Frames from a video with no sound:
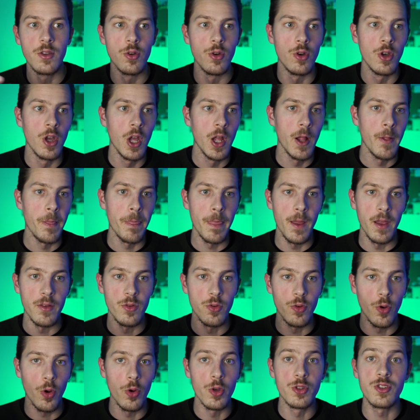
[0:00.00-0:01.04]
et de,
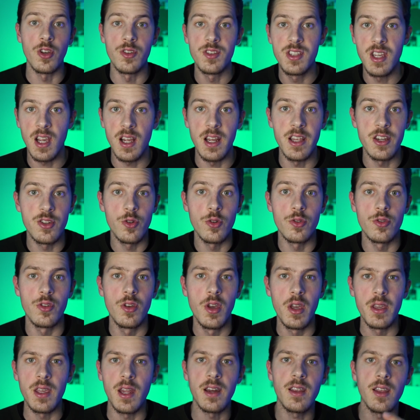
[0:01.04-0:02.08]
de ressentir les choses.
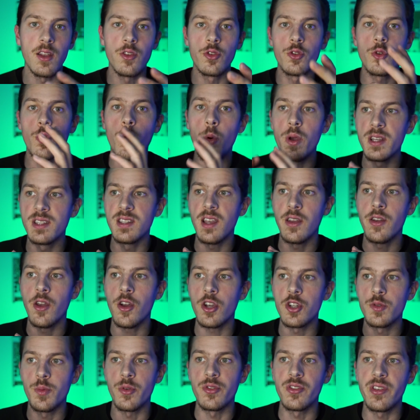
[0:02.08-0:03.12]
Quelqu'un de trop
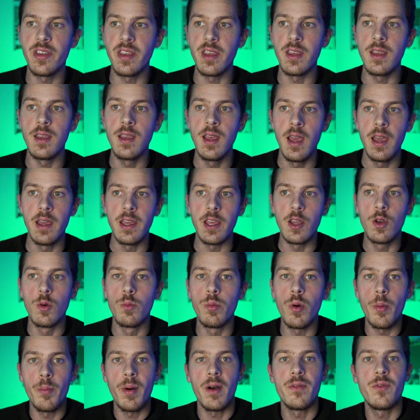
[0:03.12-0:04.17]
extérieur, je pense qu'il ne
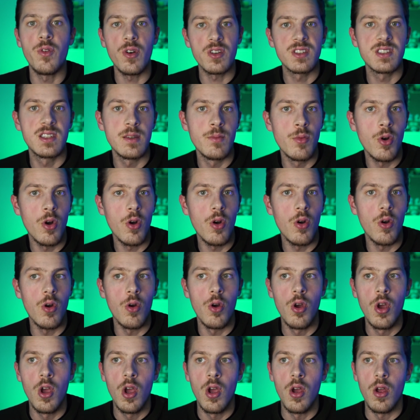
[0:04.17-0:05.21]
comprend pas forcément
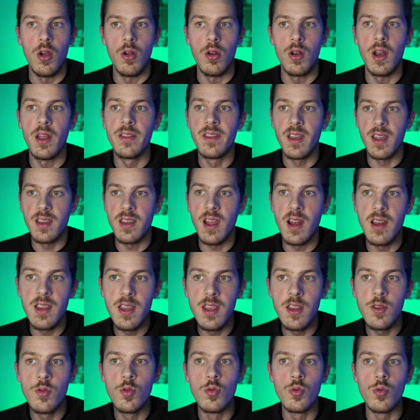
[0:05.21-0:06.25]
euh, euh,
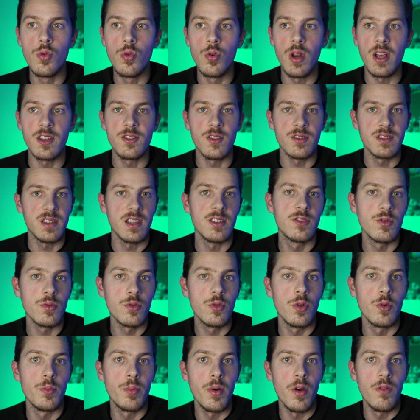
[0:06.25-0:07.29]
l'adrénaline ou la sensation
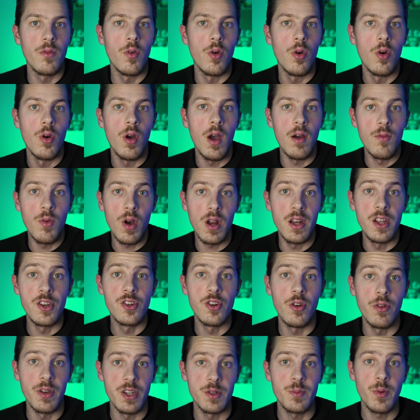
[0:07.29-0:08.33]
que peuvent euh, avoir les
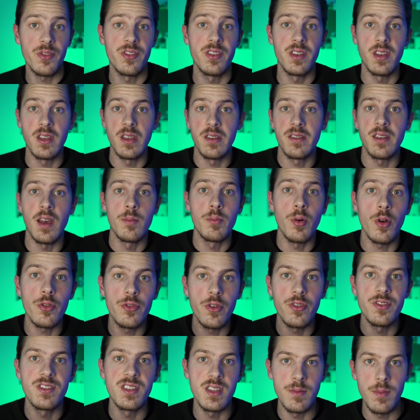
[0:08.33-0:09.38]
gens. Et je pense que c'est
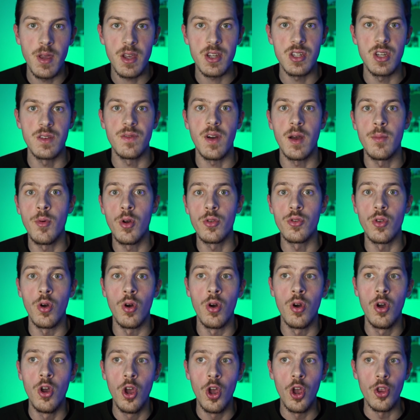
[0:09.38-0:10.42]
important de s'immerger vraiment
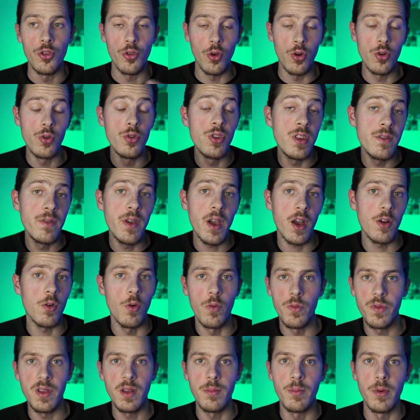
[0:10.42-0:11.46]
dans, dans l'univers
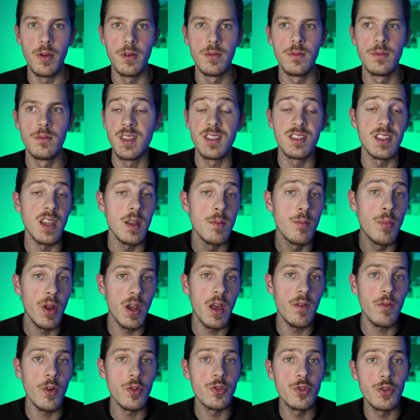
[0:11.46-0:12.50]
qu'on filme. C'était une
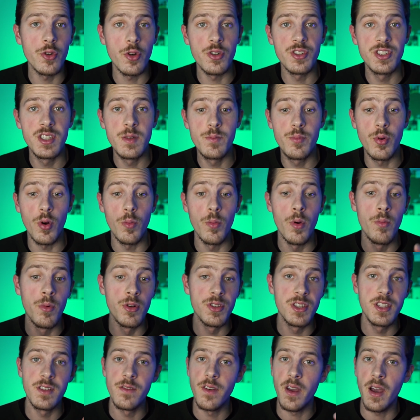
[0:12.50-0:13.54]
bonne aventure aussi pour me
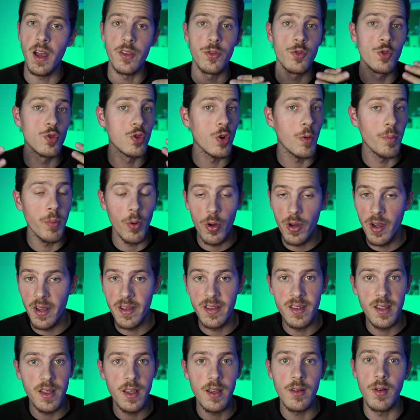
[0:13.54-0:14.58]
motiver à toujours
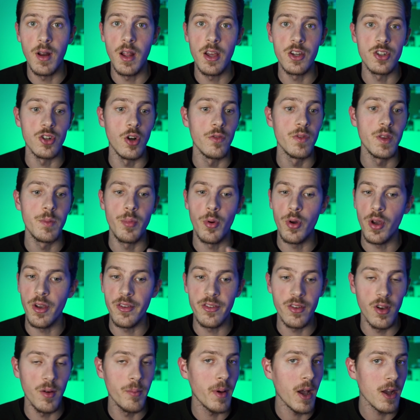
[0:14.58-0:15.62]
progresser. Voilà, j'ai envie de
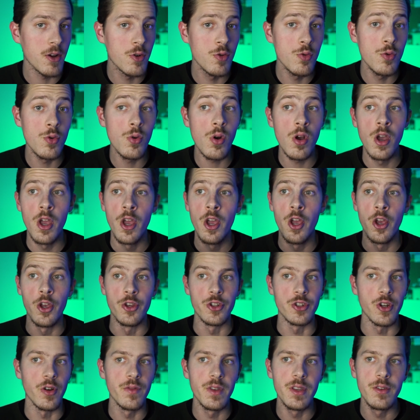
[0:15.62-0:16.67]
progresser en parcours,
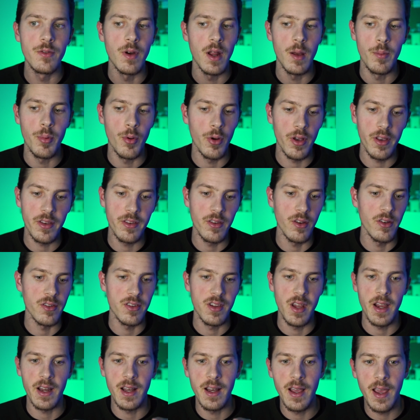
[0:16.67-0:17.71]
j'ai envie de voilà, progresser en
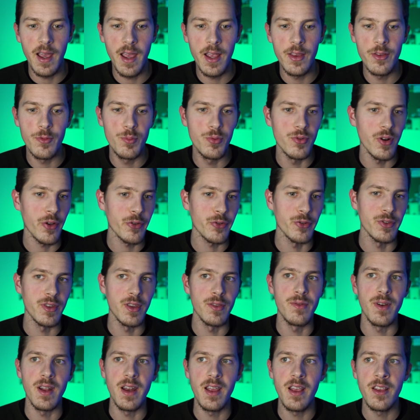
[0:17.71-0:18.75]
slackline, pouvoir sauter
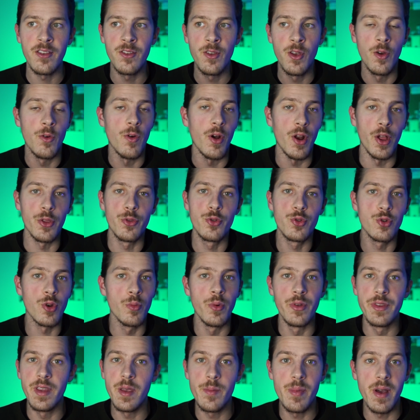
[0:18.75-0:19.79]
de falaise, voilà, toujours
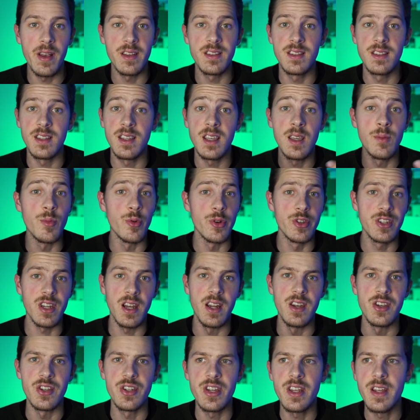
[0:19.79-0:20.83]
me dépasser et me
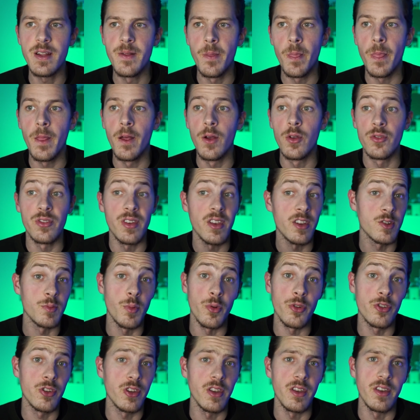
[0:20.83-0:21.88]
challenger. Ça, je
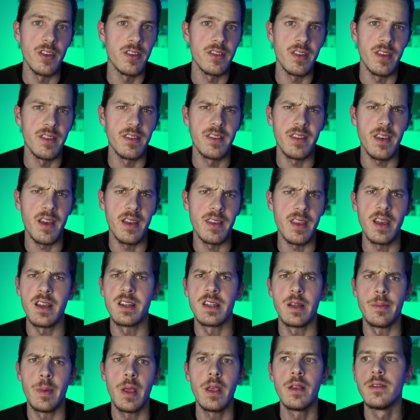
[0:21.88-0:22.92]
pense, ça, ça ne s'arrêtera
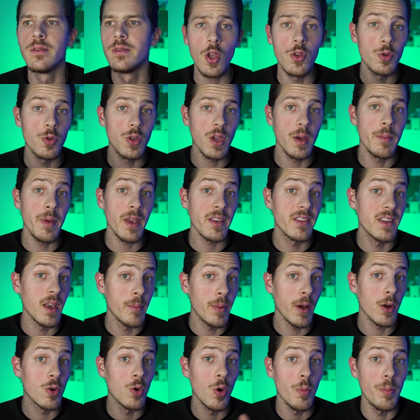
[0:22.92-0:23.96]
jamais tout merci à
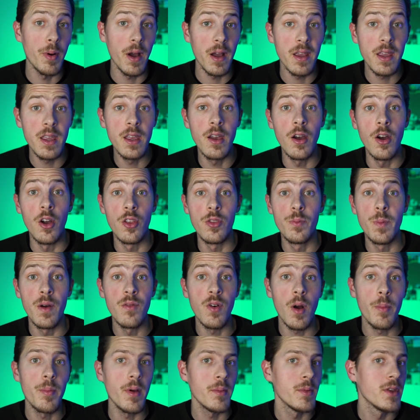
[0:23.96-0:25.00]
Parcours Paris euh, de
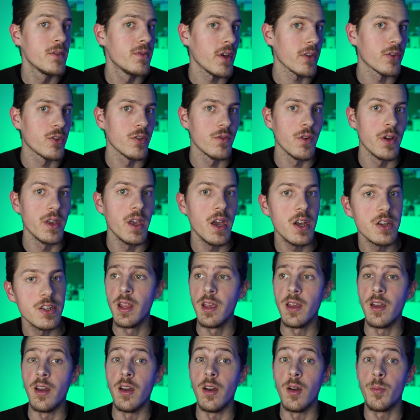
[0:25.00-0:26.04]
m'avoir permis de faire ce voyage.
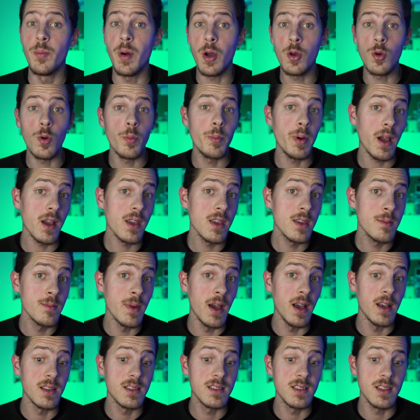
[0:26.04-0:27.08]
Euh, parcours Paris,
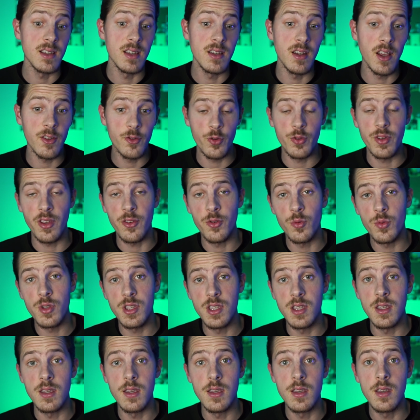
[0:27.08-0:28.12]
bah, c'est une association
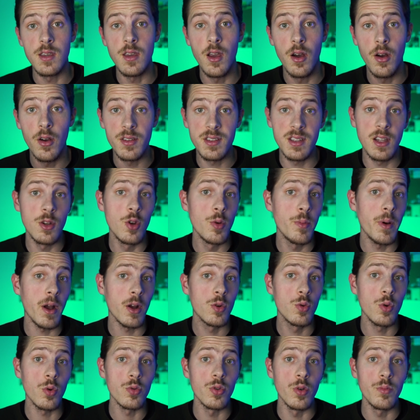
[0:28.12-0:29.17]
qui enseigne le
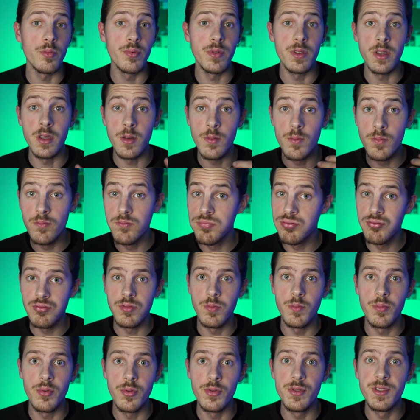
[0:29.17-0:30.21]
parcours depuis
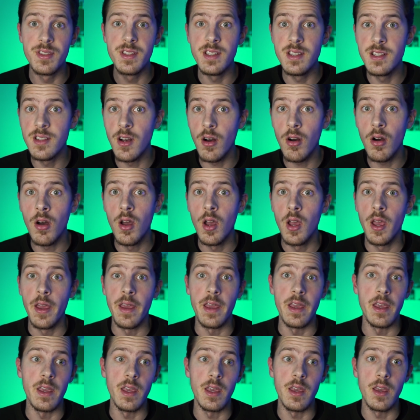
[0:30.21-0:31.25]
plus de 10 ans
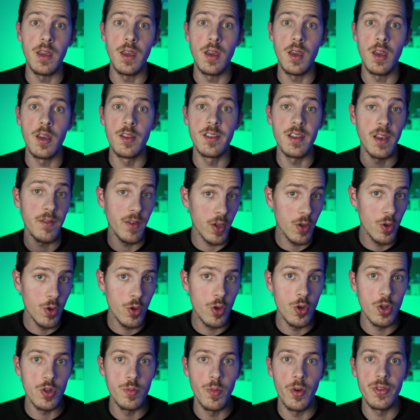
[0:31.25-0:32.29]
et c'est avec eux
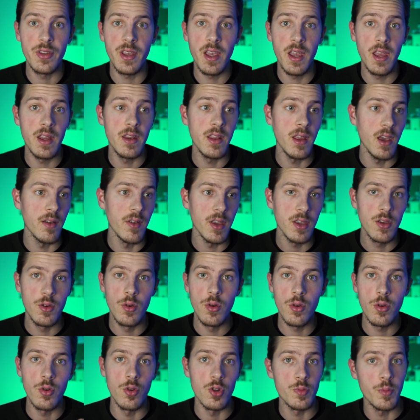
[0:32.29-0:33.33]
que je m'entraîne et avec
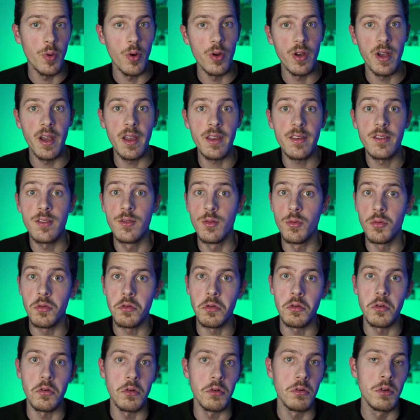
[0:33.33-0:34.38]
eux que je progresse. Donc
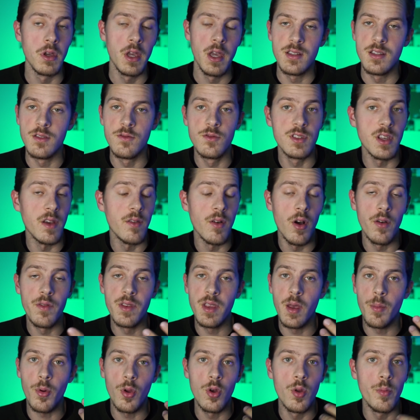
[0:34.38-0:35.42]
euh, si vous avez envie
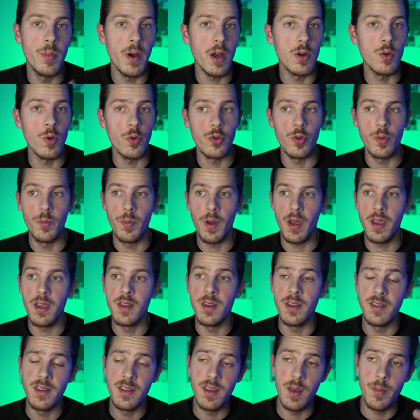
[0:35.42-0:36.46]
d'apprendre le parcours sur Paris,
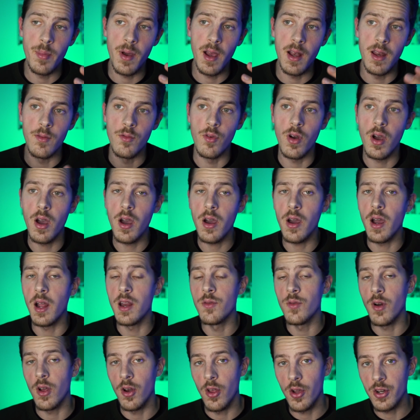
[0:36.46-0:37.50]
n'hésitez pas à aller voir, allez
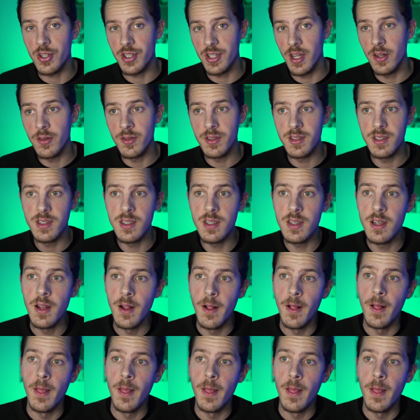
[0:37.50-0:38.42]
voir leur chaîne aussi.